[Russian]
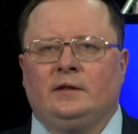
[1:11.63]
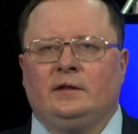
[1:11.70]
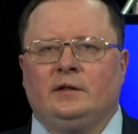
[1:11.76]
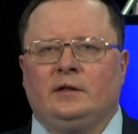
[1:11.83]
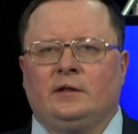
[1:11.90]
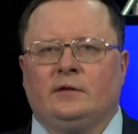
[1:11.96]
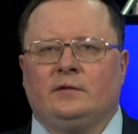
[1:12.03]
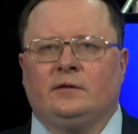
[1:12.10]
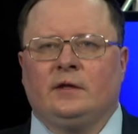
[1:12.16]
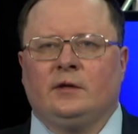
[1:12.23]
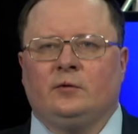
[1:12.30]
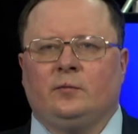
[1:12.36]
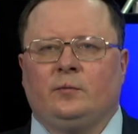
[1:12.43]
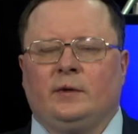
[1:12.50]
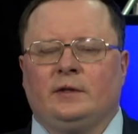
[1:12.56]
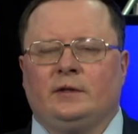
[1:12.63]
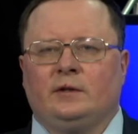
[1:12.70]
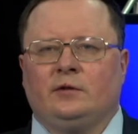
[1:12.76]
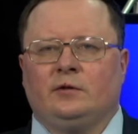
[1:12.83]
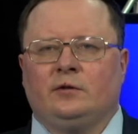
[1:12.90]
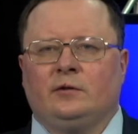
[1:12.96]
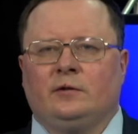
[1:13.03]
держит вторую
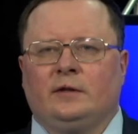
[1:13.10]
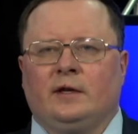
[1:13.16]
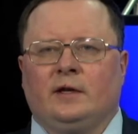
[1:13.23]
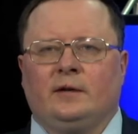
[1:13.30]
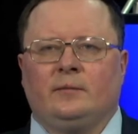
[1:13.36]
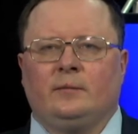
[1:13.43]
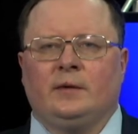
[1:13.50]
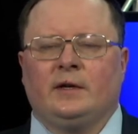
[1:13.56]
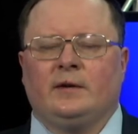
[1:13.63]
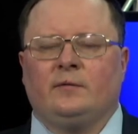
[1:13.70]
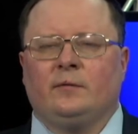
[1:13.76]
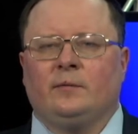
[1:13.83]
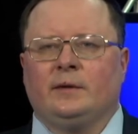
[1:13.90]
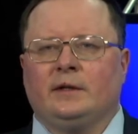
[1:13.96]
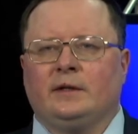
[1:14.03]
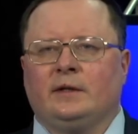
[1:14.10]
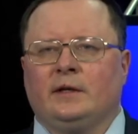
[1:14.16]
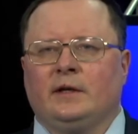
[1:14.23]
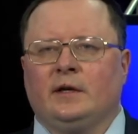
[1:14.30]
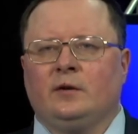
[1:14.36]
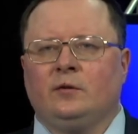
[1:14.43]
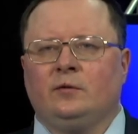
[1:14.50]
позицию на мировом рынке
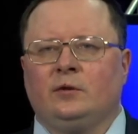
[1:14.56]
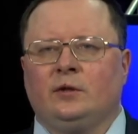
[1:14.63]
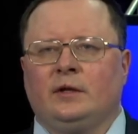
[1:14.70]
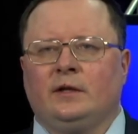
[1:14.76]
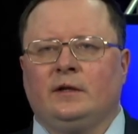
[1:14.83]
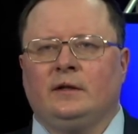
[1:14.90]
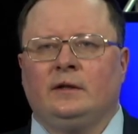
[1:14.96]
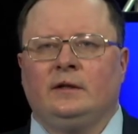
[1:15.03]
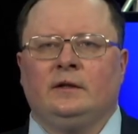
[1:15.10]
оружия.